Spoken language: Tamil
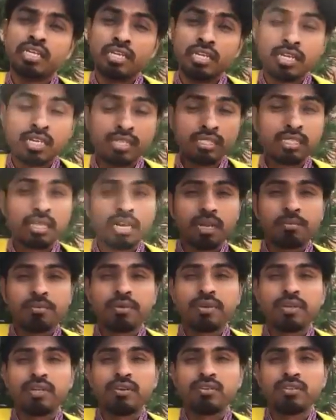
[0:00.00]
இன்னும் சில
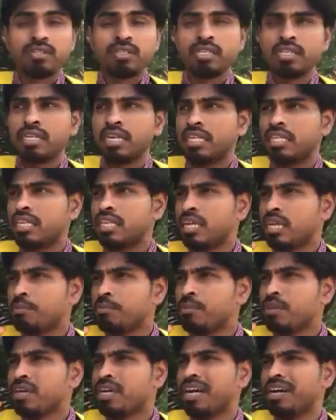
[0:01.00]
பேருக்கு வந்து எந்த
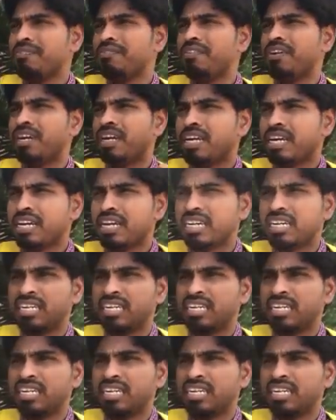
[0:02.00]
நேரமும் கவலை